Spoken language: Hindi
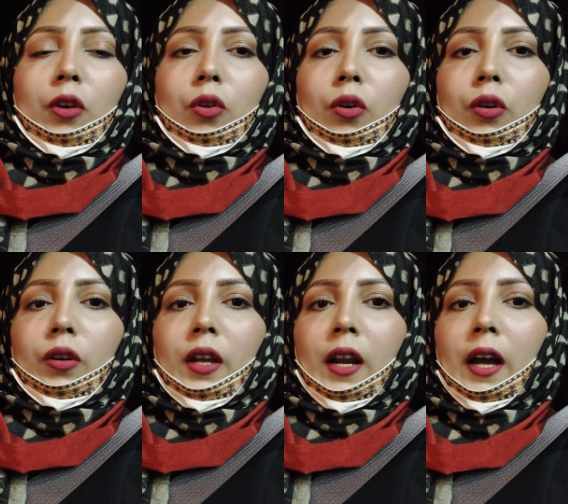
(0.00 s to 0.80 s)
इनको
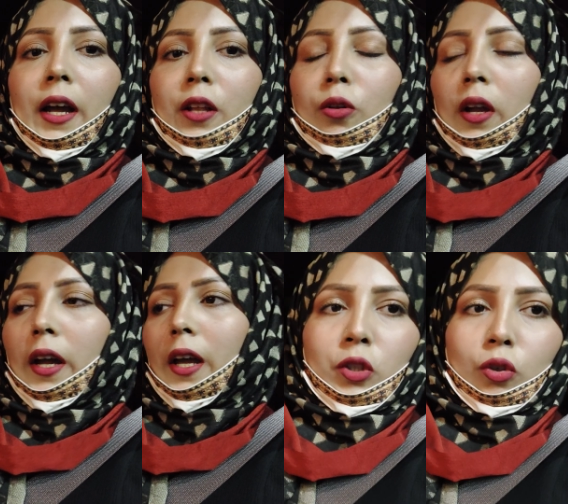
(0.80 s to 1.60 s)
नहलाया
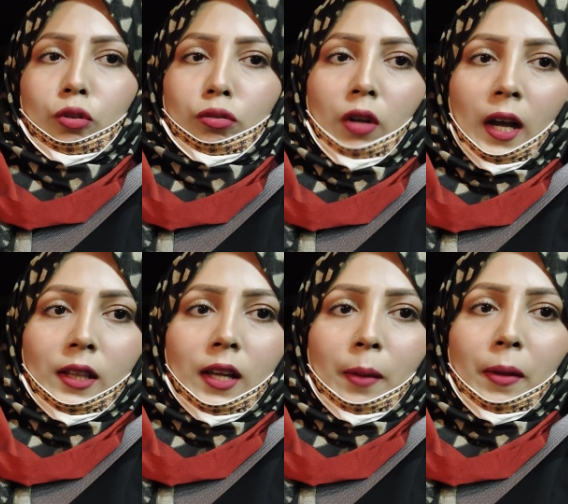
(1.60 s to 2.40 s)
धुलाया बच्चों को सुला
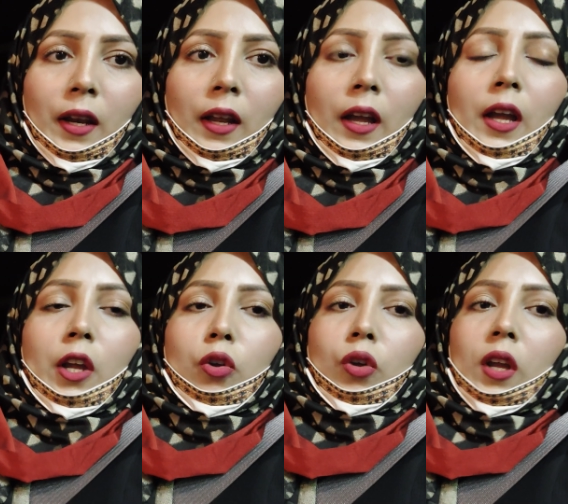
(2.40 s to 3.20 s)
दिया मैंने
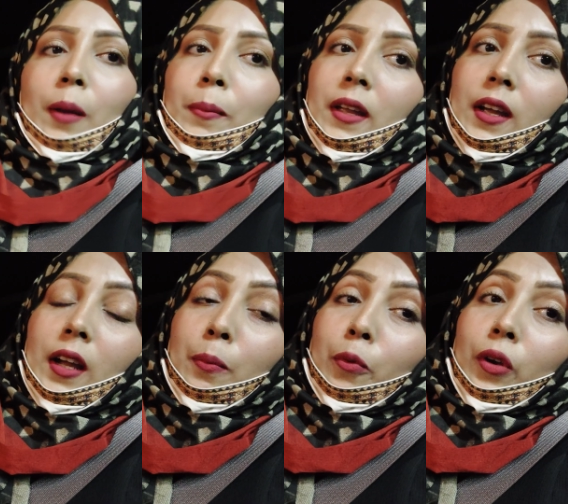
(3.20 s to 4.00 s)
क्योंकि अम्मी के
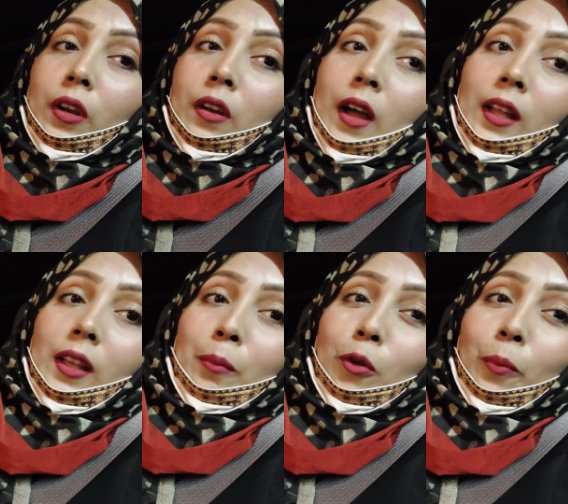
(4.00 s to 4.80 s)
घर पूरी
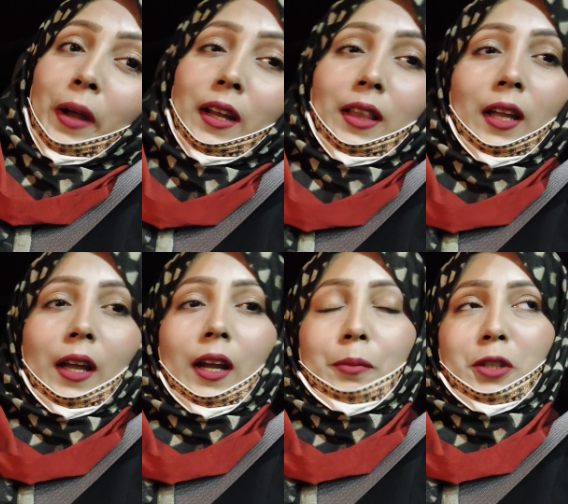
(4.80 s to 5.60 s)
रात हम लोग बैठते
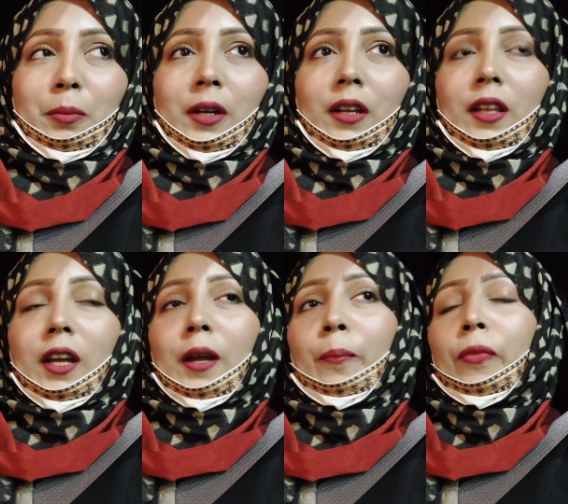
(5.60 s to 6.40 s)
हैं गपशप करते
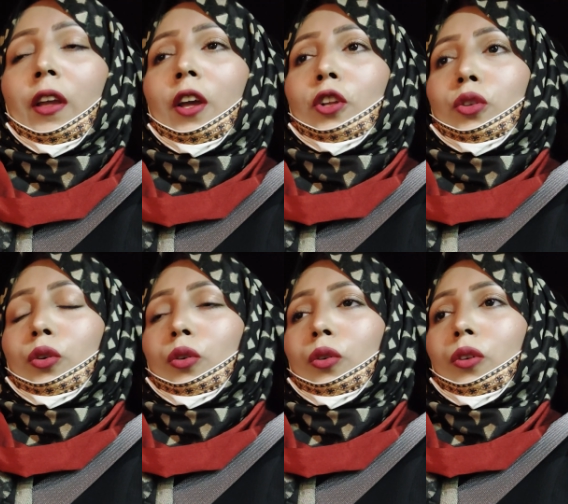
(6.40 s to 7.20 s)
हैं
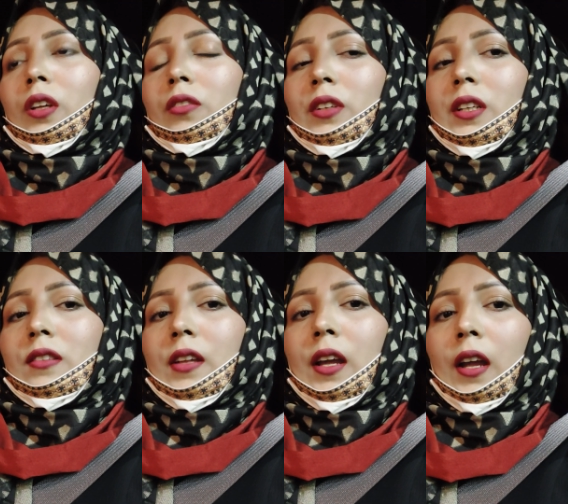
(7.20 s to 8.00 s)
तो इस वजह
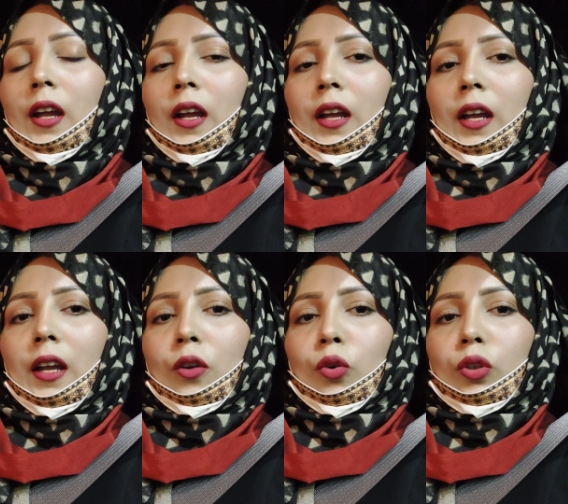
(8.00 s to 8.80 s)
से कि
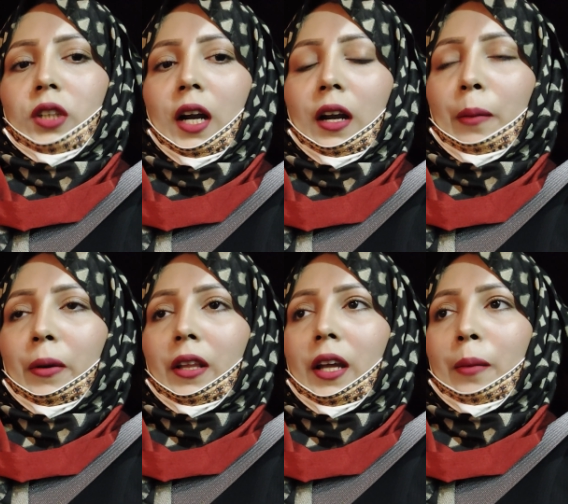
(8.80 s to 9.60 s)
इनको जागना
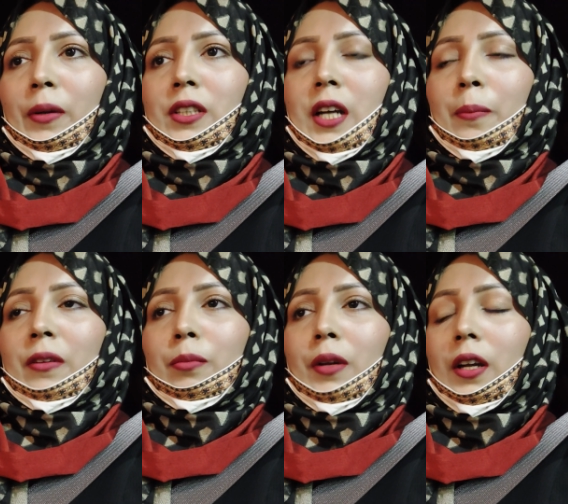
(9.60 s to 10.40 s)
पड़ता है बच्चे
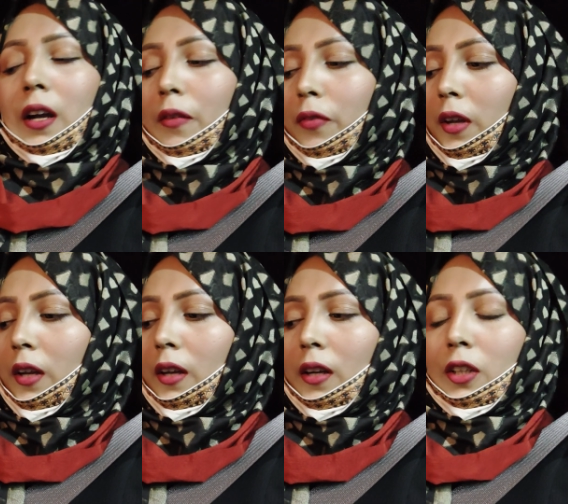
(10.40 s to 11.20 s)
आपस में काफ़ी
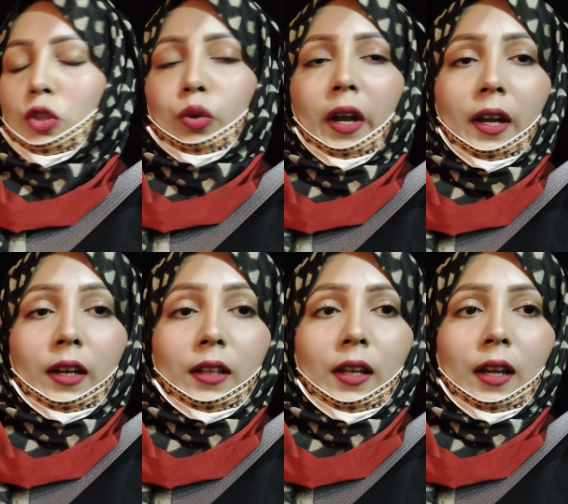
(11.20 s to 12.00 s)
इन्जॉय
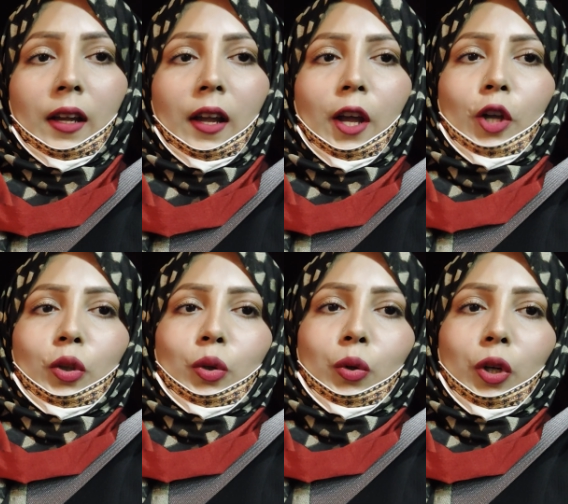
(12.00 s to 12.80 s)
करते हैं
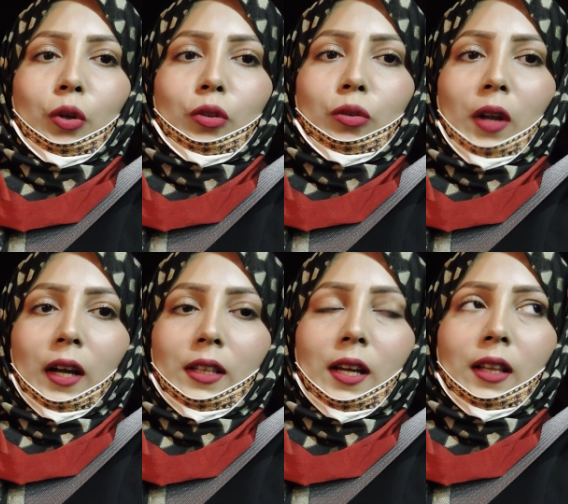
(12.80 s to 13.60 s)
तो इनको
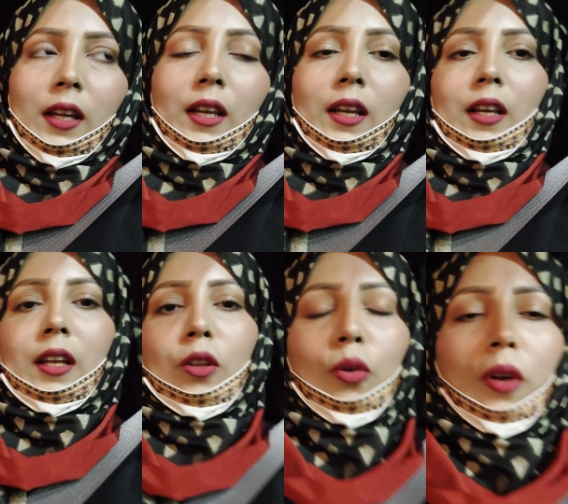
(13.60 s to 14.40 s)
सुला दिया था इनकी
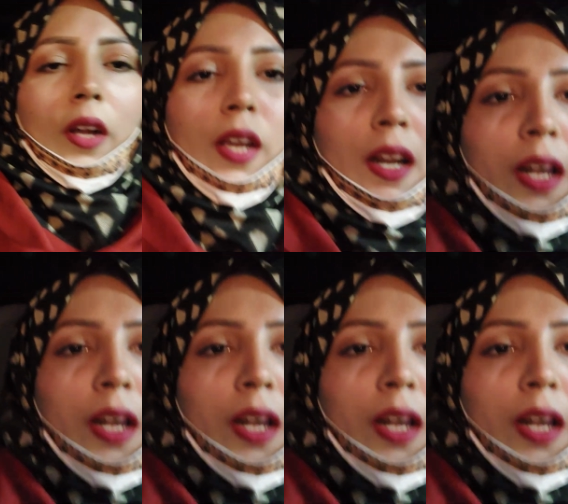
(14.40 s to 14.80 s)
नींद हो गई